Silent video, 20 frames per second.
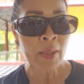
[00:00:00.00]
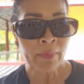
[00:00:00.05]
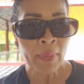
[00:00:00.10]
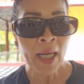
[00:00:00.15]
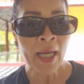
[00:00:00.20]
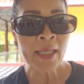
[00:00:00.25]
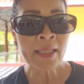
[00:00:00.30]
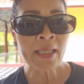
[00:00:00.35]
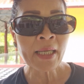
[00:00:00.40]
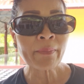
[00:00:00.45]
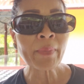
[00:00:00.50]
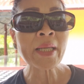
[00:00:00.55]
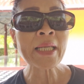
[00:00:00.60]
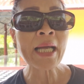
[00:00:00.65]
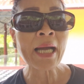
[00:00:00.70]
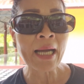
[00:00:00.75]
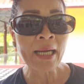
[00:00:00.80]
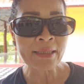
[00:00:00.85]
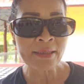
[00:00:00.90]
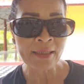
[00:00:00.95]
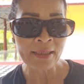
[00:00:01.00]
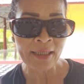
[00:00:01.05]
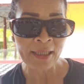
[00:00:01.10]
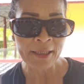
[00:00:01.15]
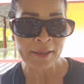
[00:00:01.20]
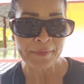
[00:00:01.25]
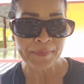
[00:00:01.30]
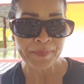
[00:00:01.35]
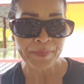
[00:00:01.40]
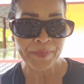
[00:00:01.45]
บานๆธรรมดาใช่ค่ะ
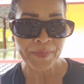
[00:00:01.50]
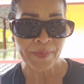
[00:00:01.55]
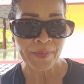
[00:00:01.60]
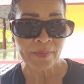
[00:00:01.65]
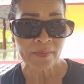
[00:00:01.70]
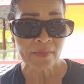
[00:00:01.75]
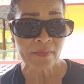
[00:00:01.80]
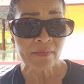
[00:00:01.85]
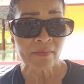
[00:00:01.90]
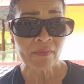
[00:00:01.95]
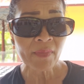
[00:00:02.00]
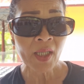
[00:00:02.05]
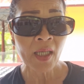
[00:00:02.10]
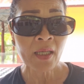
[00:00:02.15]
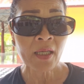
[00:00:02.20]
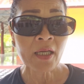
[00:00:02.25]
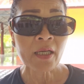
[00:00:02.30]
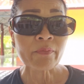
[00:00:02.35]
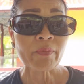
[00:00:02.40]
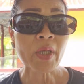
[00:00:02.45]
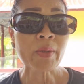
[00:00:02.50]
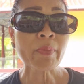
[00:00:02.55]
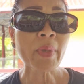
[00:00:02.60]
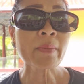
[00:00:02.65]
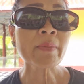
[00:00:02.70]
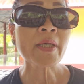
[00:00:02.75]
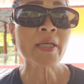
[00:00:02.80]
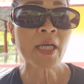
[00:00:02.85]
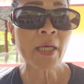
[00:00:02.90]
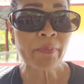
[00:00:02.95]
เป็นแบบ
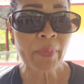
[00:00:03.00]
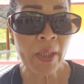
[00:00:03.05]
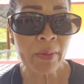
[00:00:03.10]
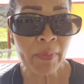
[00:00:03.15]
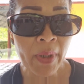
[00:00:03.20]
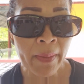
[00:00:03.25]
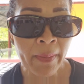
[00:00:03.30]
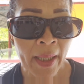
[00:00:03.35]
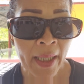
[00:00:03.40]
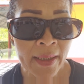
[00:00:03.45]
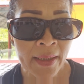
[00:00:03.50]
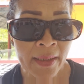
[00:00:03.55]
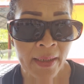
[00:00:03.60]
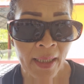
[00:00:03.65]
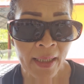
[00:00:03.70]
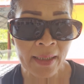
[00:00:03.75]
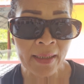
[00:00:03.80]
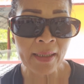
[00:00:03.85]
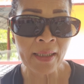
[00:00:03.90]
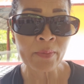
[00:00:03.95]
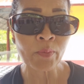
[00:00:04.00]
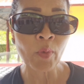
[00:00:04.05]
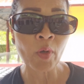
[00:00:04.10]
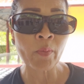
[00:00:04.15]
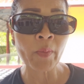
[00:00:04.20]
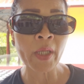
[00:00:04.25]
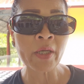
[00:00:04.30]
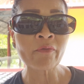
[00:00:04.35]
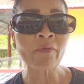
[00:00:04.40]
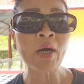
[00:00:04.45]
เลยก็เป็นแบบฮันค่ะกับโบ
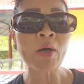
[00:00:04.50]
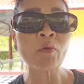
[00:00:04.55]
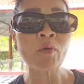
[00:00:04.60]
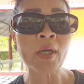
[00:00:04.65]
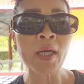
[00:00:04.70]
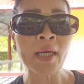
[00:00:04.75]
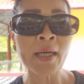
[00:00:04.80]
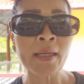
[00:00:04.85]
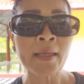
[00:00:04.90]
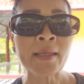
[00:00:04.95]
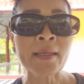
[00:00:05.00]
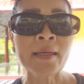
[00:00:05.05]
แมนเวลกับ